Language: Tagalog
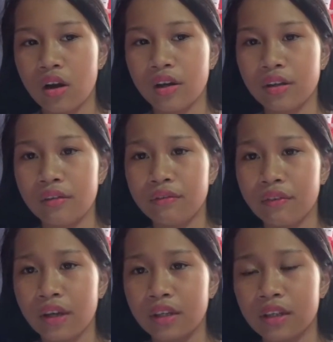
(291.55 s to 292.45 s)
Heart to
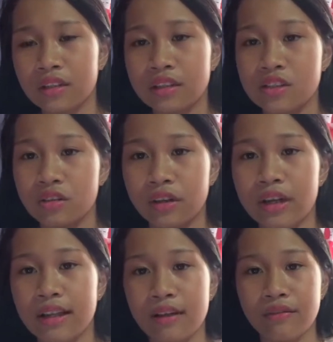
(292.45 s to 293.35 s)
underscore
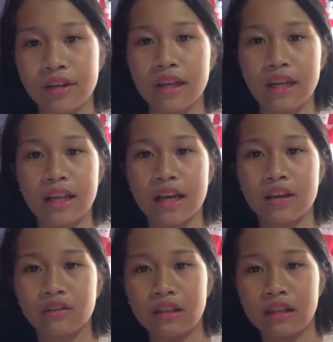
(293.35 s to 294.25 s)
11. Ayan, lagay
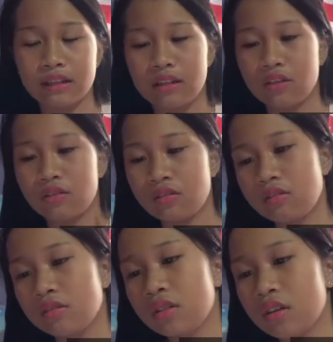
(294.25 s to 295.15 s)
ko na rin dito.